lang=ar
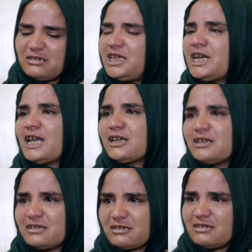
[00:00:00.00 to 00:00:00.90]
نديرها على
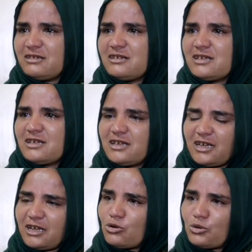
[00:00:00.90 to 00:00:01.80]

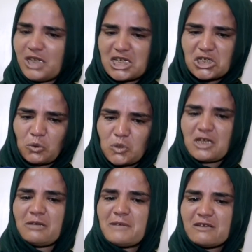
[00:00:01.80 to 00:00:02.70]
الخروق وداكشي
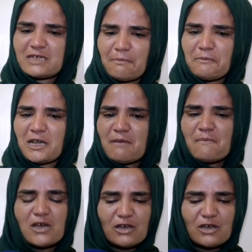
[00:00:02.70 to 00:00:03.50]
نغسل مليان نصبنا